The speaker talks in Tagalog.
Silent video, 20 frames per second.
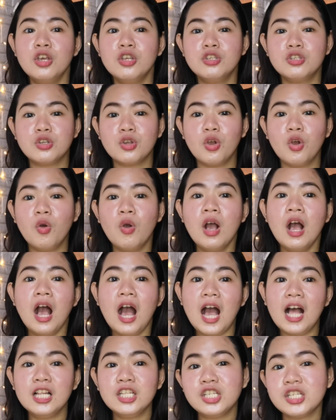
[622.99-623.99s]
So,
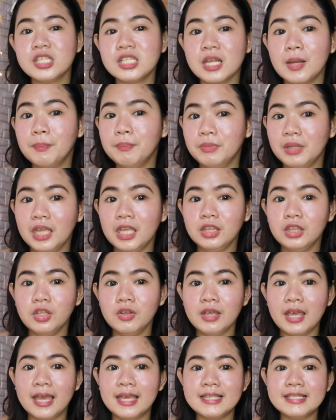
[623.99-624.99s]
I'll just update
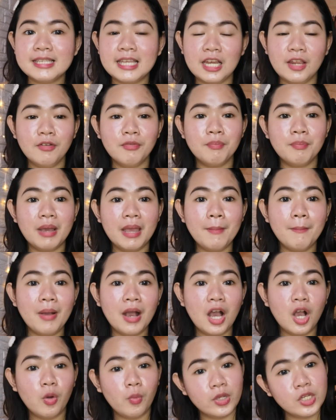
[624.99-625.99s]
you guys and if may
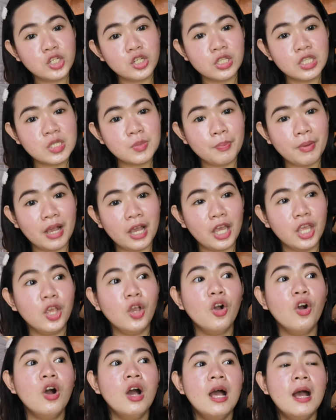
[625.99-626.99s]
mga questions pa
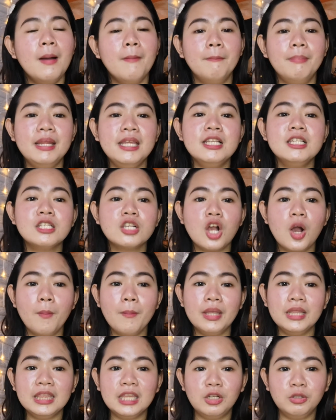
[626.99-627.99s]
kayo, please
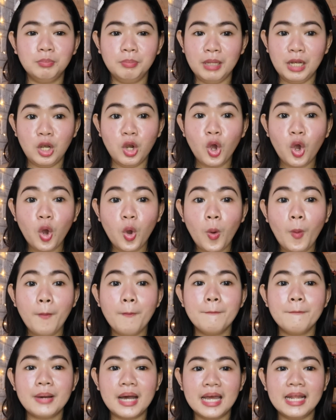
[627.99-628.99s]
comment down
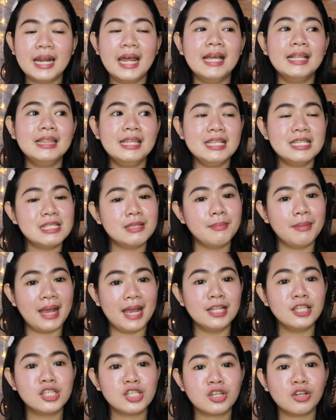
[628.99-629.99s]
below para at least
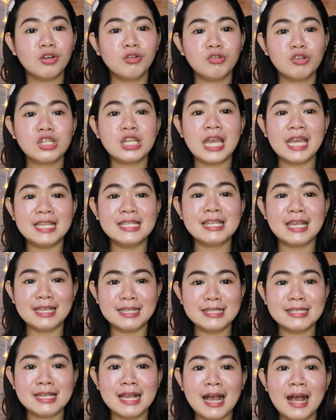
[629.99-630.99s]
ma-answer ko siya
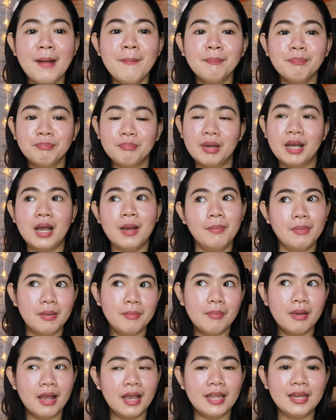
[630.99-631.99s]
isa-isa Baka
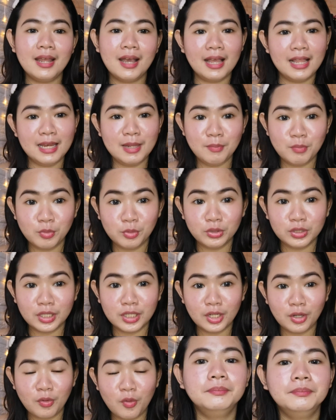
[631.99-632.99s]
may mga
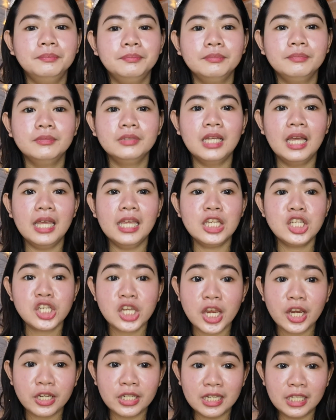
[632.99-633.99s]
nakalimutan ako na, na
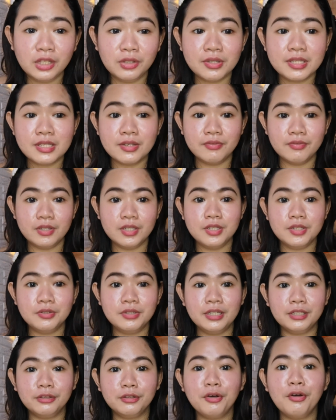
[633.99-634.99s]
i-share dito sa video
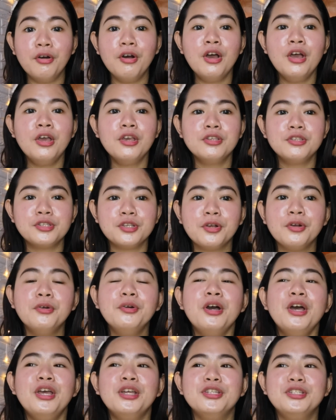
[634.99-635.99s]
na to.
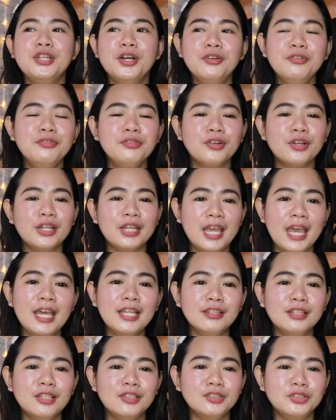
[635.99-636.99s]
So, don't
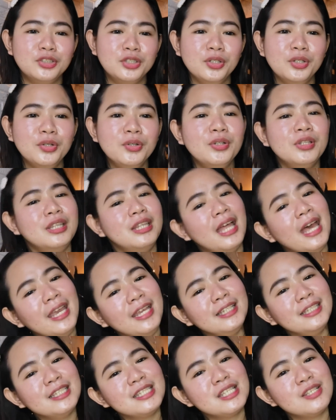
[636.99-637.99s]
forget to
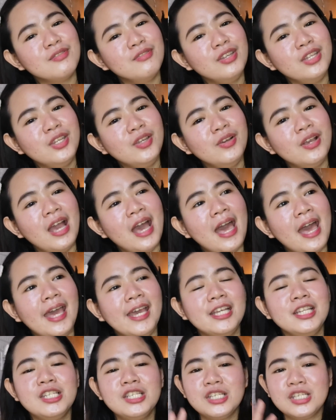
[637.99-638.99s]
like this video
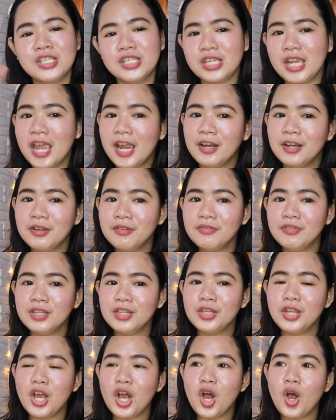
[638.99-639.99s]
guys, share the
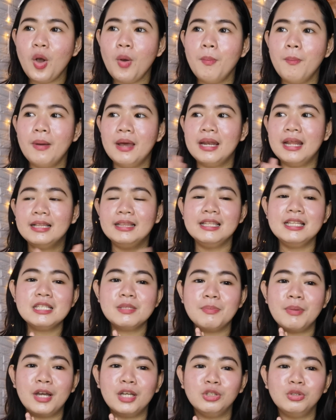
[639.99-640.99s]
video para at
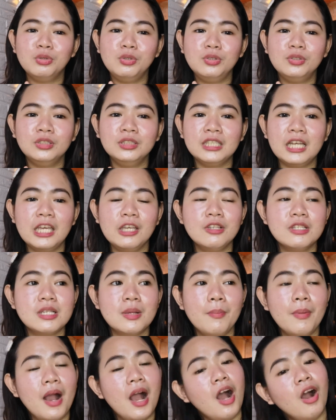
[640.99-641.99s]
least makatulong tayo
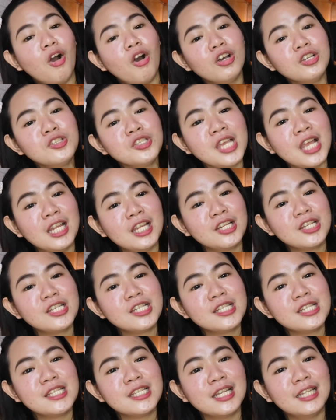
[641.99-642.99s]
sa mga
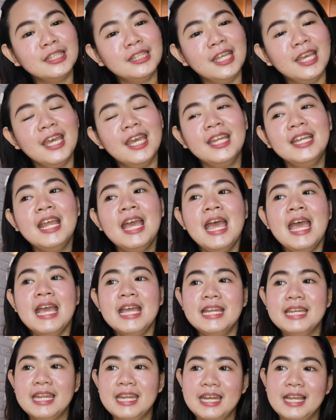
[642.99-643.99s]
co-sellers natin
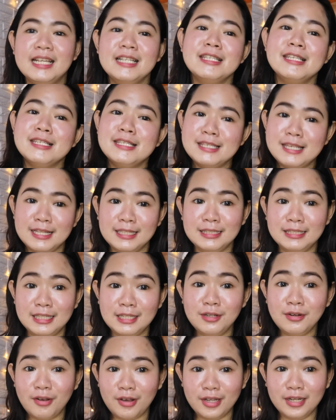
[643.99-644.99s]
na nagsisell
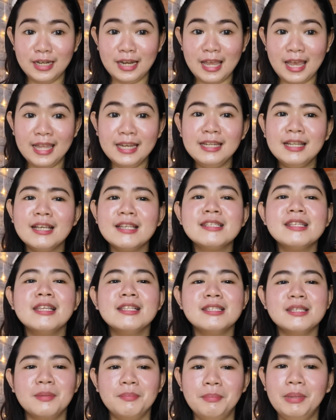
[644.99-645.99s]
din online kasi
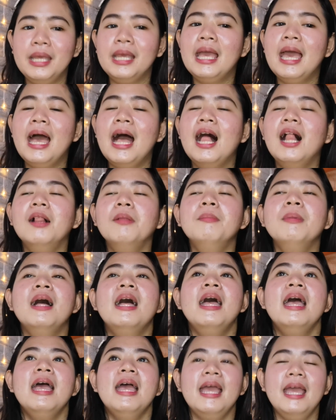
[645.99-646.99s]
it's a big help.
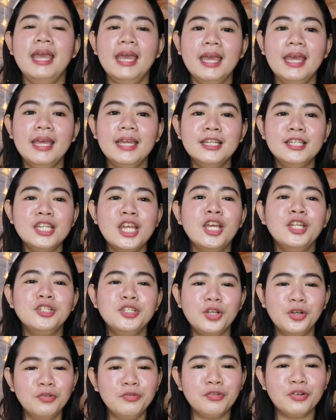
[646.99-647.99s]
And
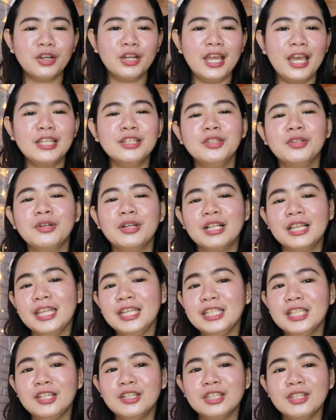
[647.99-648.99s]
don't forget to
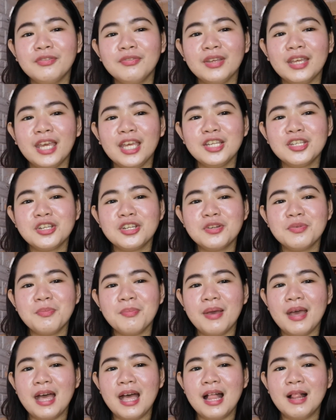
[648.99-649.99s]
click the notification
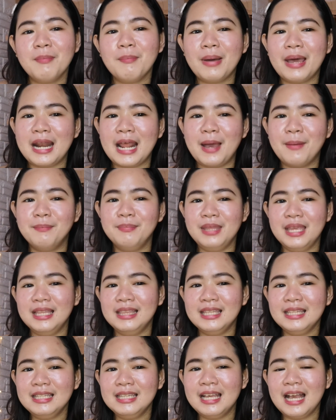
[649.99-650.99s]
bell para
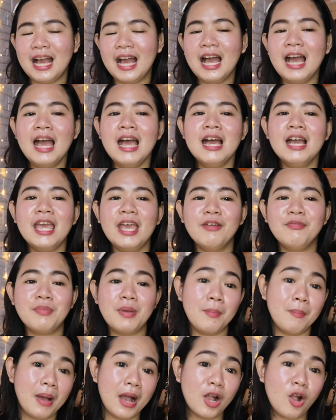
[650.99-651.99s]
updated ka if
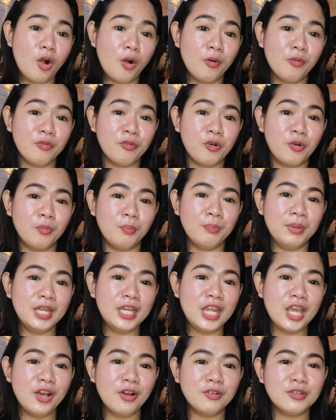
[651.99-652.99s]
may bagong kong
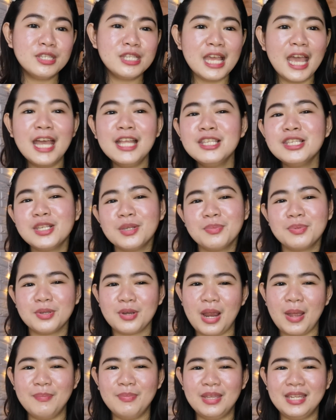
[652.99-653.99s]
videos and
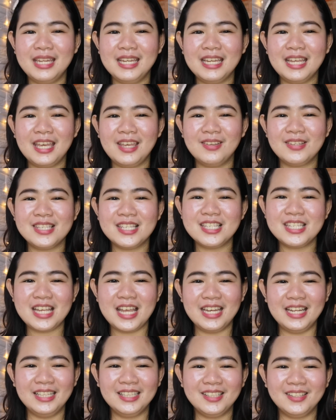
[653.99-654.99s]
subscribe na din kayo sa
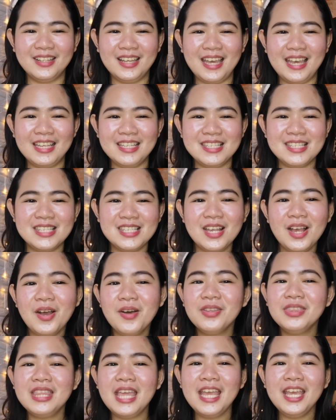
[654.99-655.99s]
channel ko guys. So,
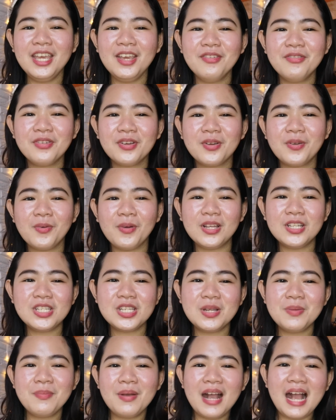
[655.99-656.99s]
thank you for
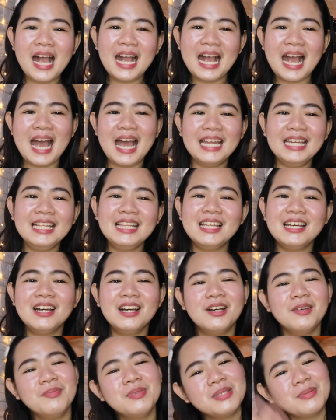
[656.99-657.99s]
watching mga
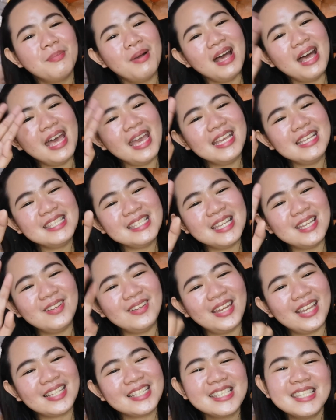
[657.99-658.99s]
ka-anilobs. Bye! See you
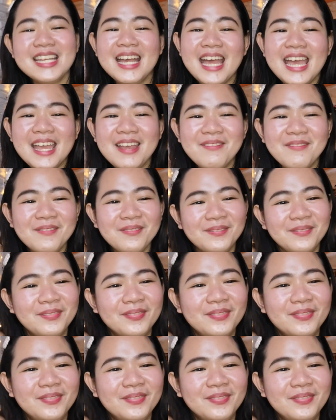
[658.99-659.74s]
next time!